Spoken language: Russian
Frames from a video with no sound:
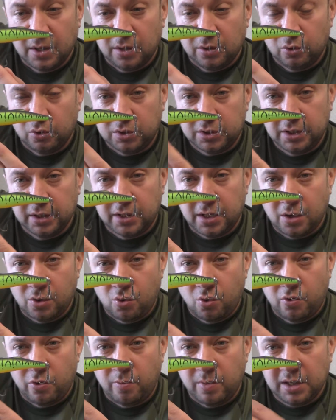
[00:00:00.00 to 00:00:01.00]
То есть для
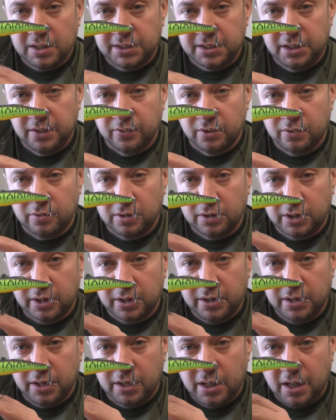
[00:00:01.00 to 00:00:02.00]
такого массивного
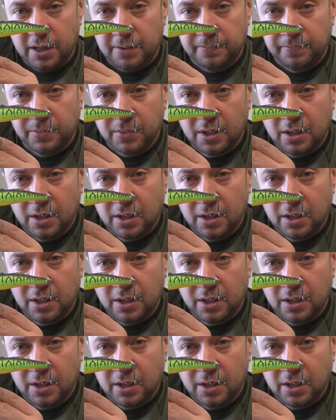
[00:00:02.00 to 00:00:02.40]
тройника,